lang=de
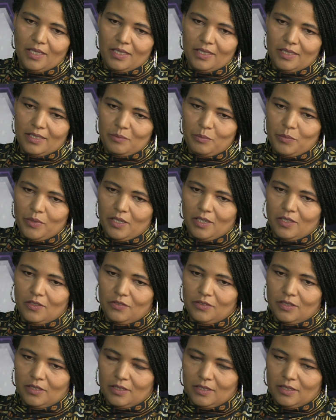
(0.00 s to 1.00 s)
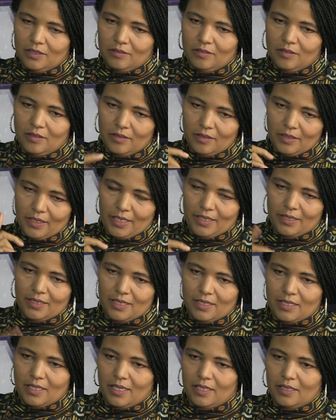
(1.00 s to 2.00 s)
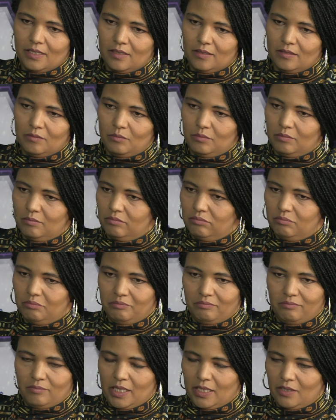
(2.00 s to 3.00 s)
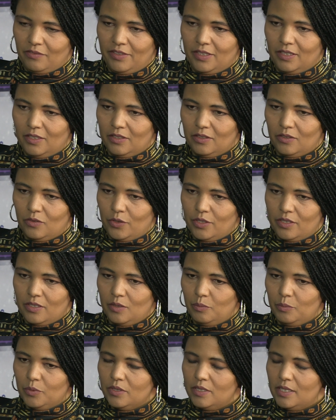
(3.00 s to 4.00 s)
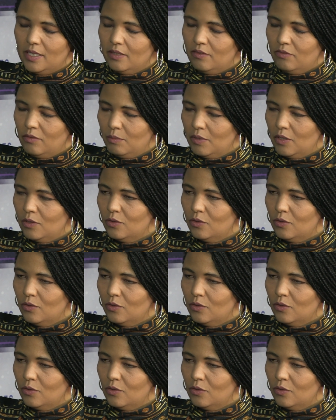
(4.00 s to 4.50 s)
ist mir auf der rechten Seite mehr oder weniger 90 Prozent vom